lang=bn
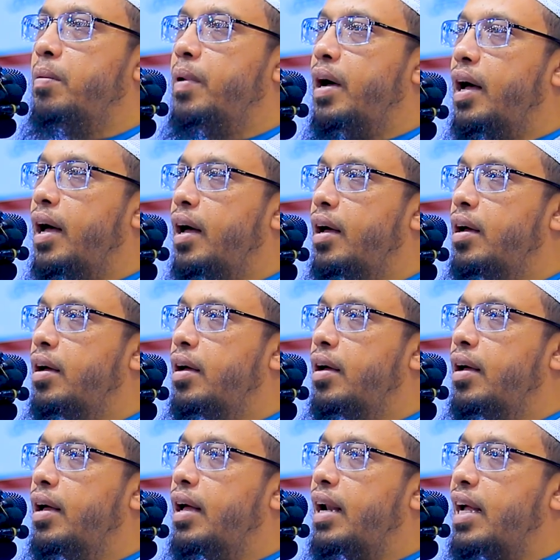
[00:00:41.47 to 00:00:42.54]
বাবা
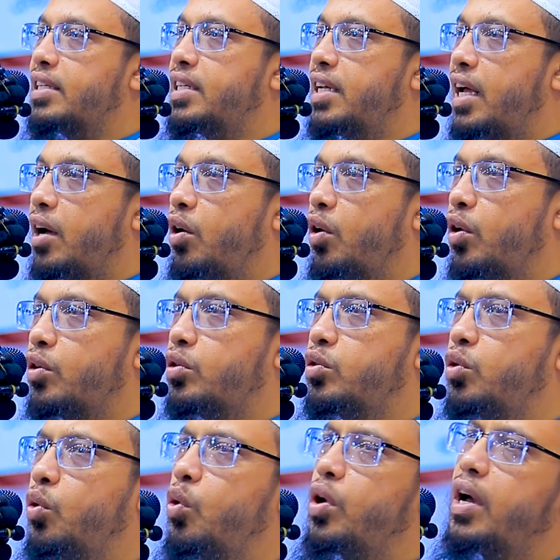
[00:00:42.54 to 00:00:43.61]
রাজি না হন
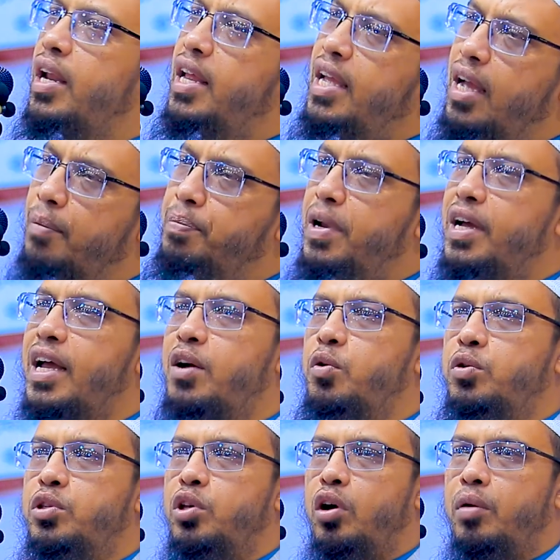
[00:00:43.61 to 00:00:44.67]
তো ওখানেই আপনাকে
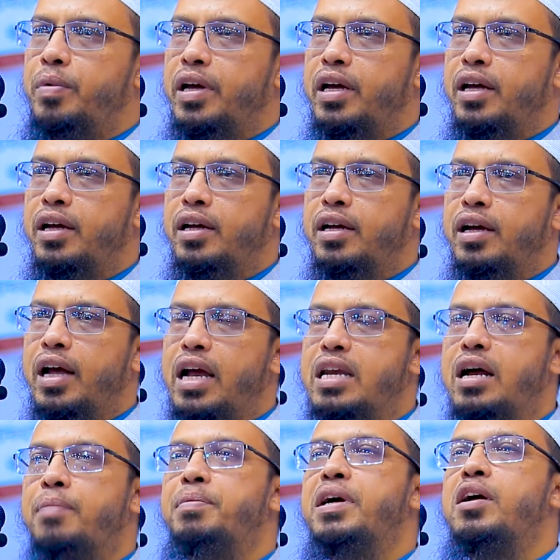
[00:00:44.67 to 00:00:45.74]
করতে হবে
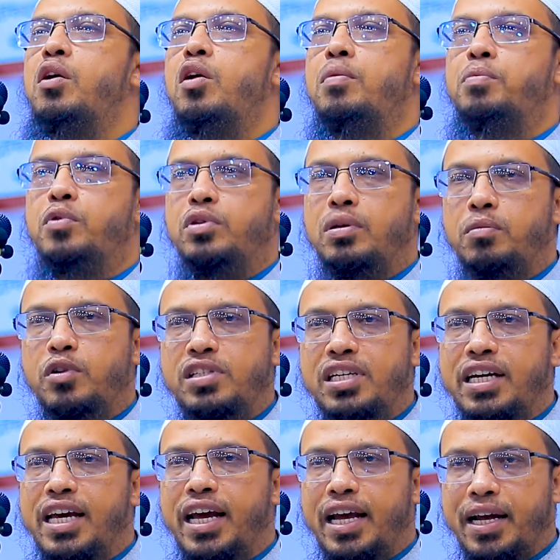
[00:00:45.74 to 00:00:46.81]
এটা আপনাকে হলপ করতে বলছে
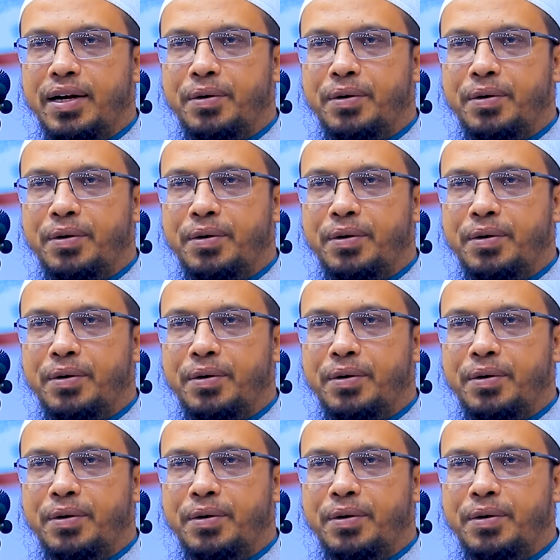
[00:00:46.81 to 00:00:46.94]
কে